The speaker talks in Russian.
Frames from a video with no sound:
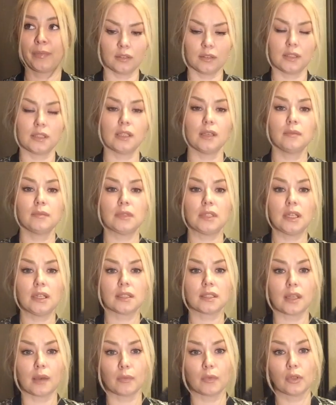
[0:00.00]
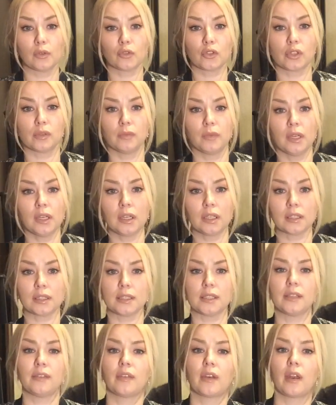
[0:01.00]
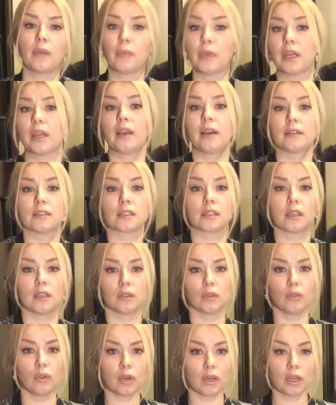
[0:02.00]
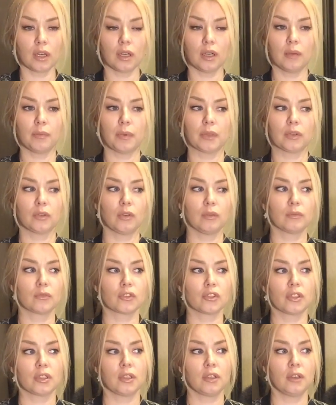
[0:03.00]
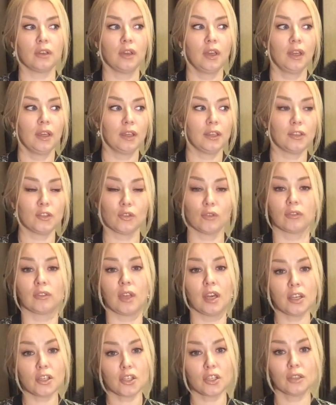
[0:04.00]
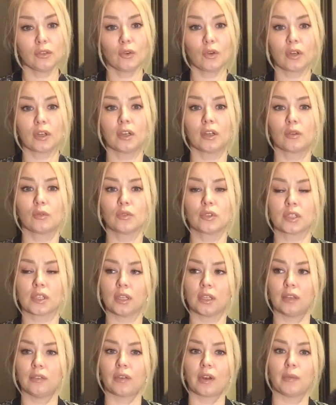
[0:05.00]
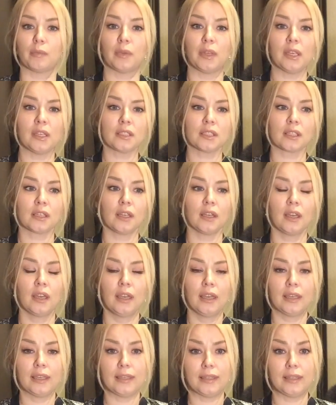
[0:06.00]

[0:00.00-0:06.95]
На самом деле самый лучший мех это североамериканская норка, потом уже идет наша норка русская, европейская,